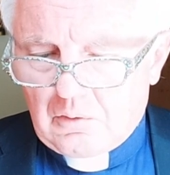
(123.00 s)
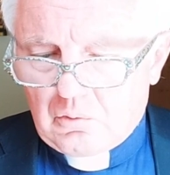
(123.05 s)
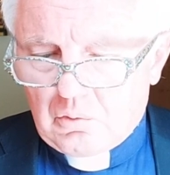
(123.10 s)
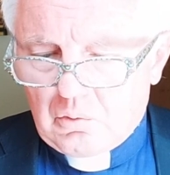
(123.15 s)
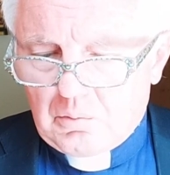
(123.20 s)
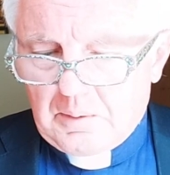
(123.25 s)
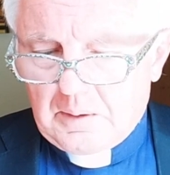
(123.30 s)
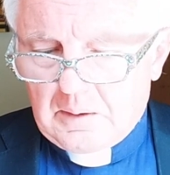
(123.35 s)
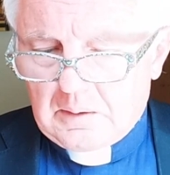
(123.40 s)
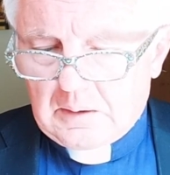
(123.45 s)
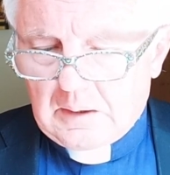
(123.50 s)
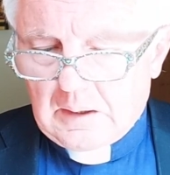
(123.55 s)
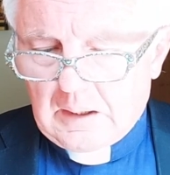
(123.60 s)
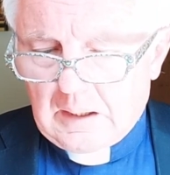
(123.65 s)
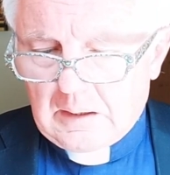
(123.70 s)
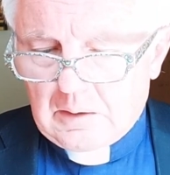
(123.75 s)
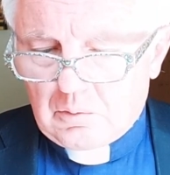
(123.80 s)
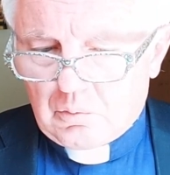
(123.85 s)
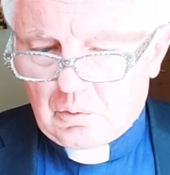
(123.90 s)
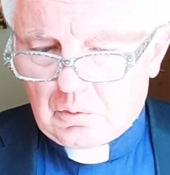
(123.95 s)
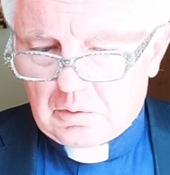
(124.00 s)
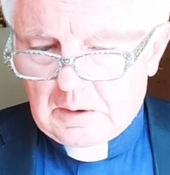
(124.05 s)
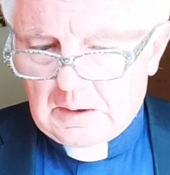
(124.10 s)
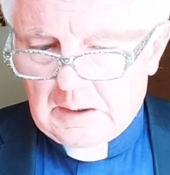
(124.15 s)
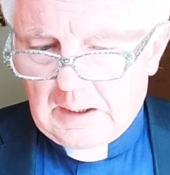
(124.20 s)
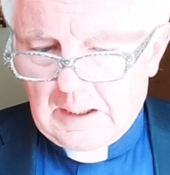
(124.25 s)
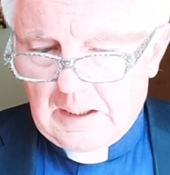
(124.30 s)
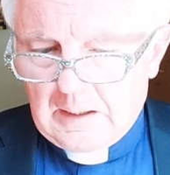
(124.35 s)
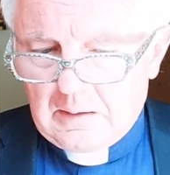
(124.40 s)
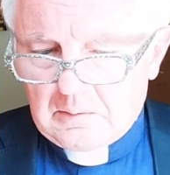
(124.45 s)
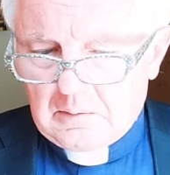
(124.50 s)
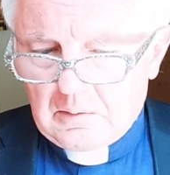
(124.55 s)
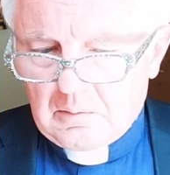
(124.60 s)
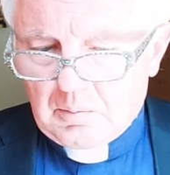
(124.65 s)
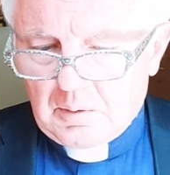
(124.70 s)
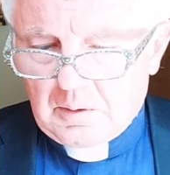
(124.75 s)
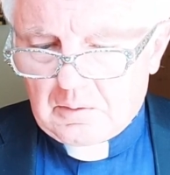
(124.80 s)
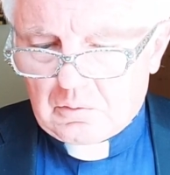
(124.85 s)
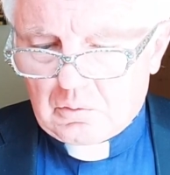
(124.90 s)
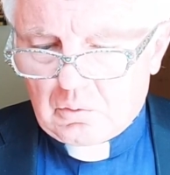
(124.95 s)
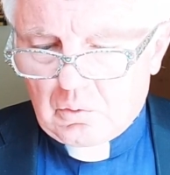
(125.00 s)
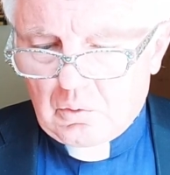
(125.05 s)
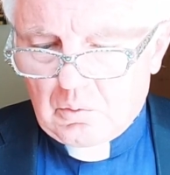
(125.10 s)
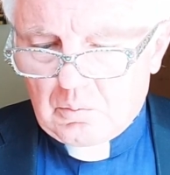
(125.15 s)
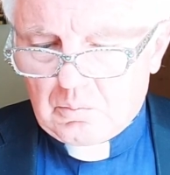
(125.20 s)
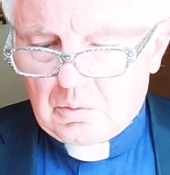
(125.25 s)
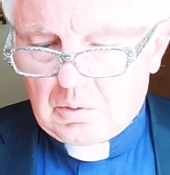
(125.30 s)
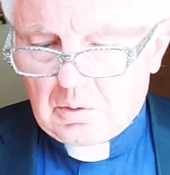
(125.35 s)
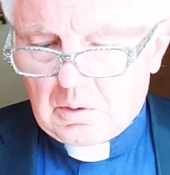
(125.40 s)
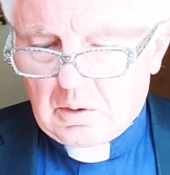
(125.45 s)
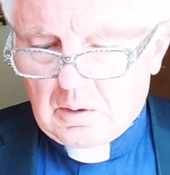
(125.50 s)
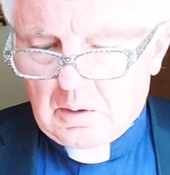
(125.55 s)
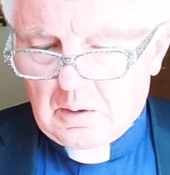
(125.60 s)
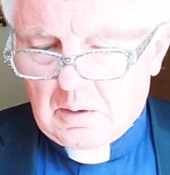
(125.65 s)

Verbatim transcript: so, wenn gerade von den Eltern was kommt,